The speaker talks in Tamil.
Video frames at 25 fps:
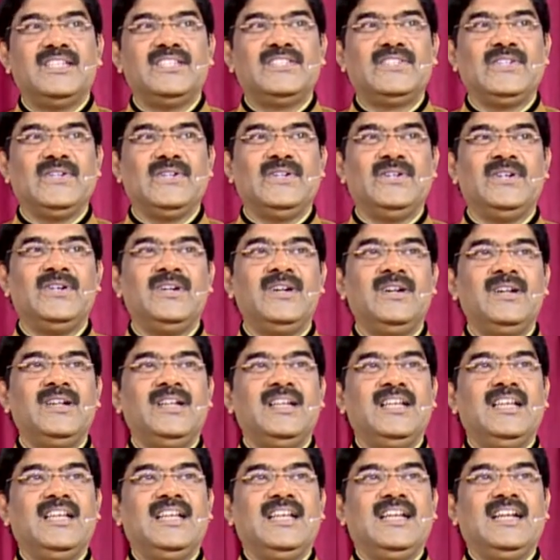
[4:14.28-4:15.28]
ஸோ
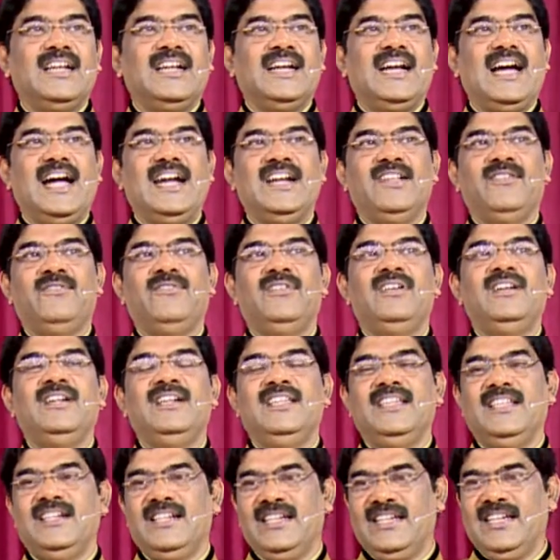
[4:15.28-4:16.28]
கடவுள்
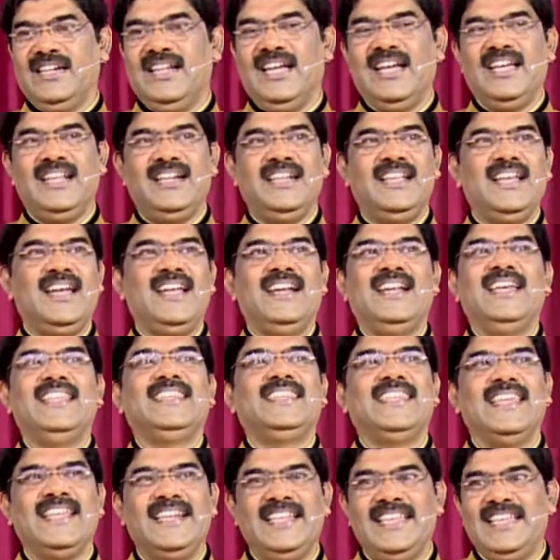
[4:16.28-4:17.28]
இருக்கிறாரு
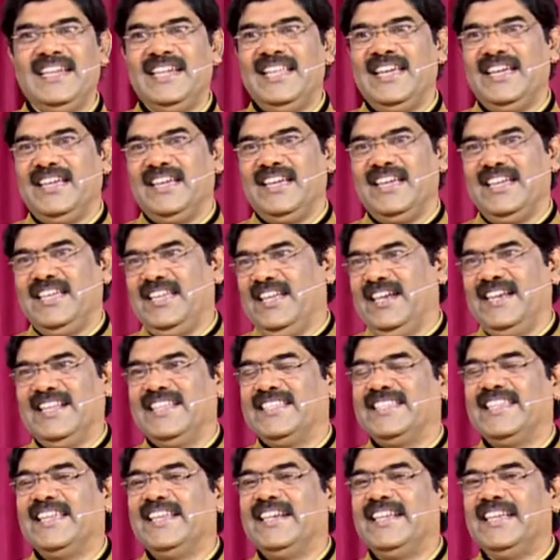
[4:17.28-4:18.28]
ஆனால் தெரியல
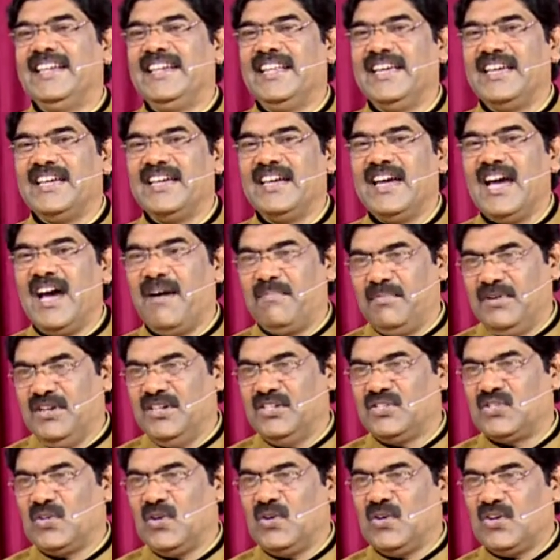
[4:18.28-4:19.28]
எனக்கு தெரியல
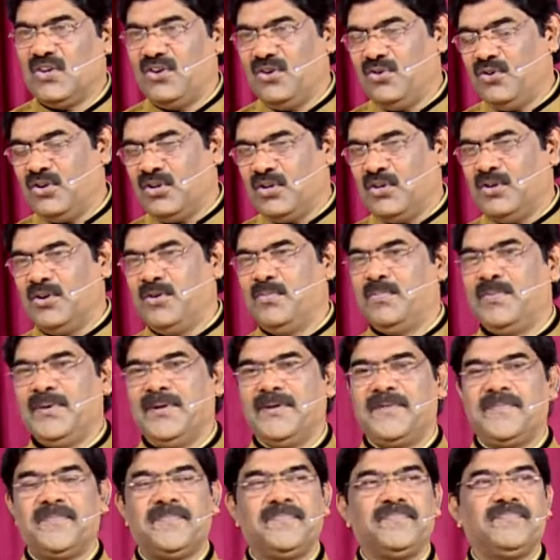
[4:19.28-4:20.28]
அப்படின்னு சொல்கிற ஒரு குரூப்பு
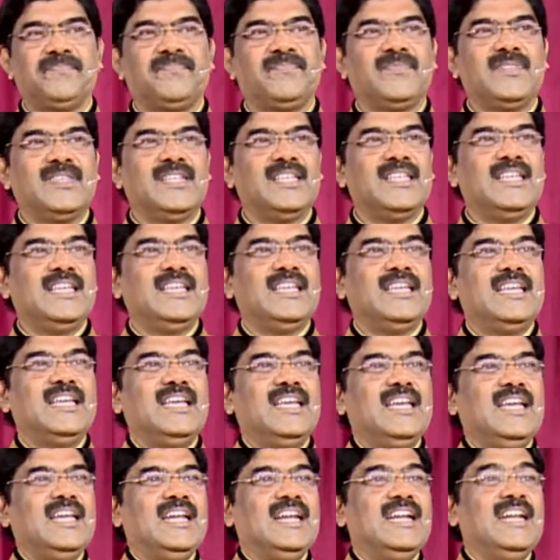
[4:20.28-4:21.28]

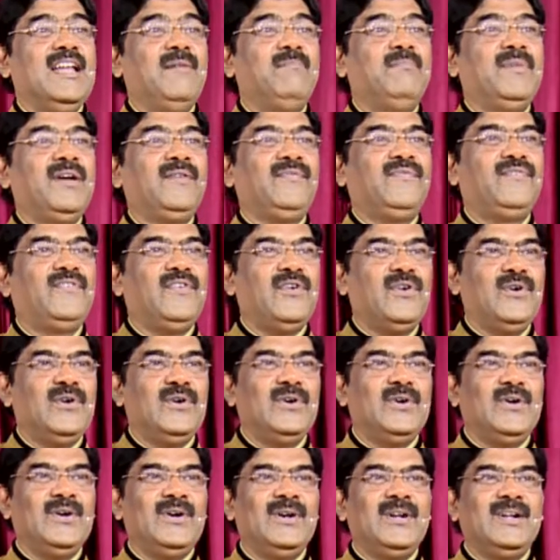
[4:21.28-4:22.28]
நம்பர்
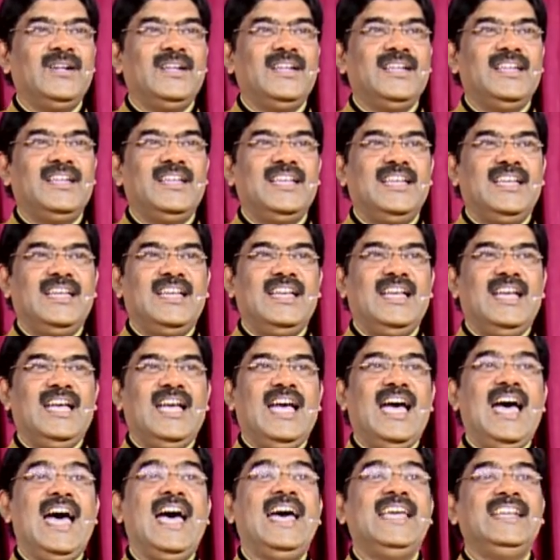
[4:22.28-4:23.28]
ஃபோர்
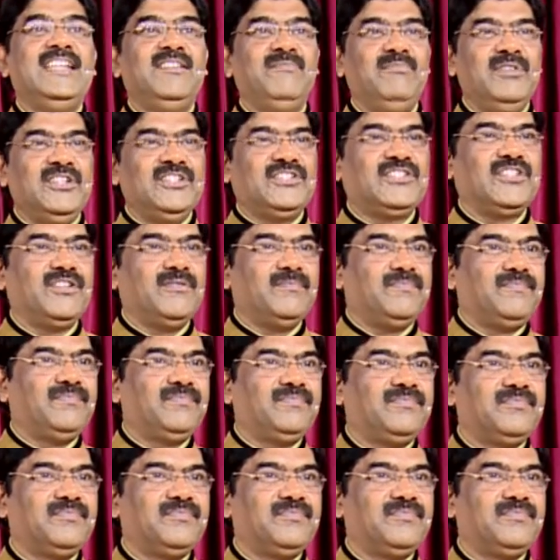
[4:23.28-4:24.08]
அனிமிசம்